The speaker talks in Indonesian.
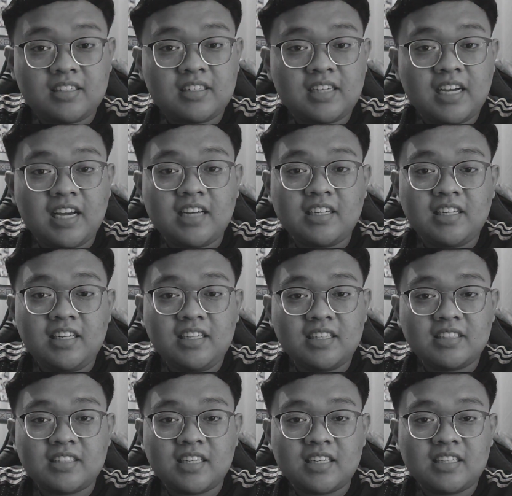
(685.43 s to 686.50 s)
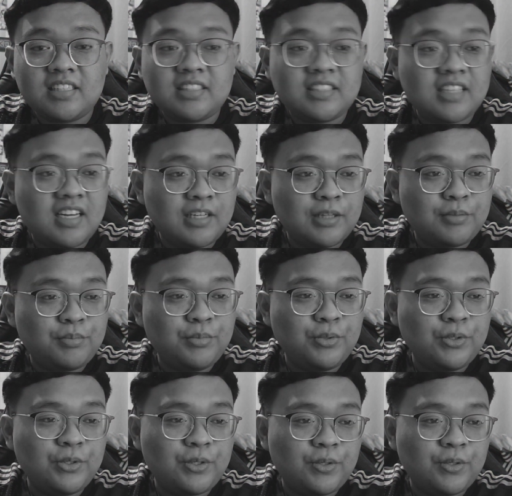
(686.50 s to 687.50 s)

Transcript: ending yang sangat-sangat buruk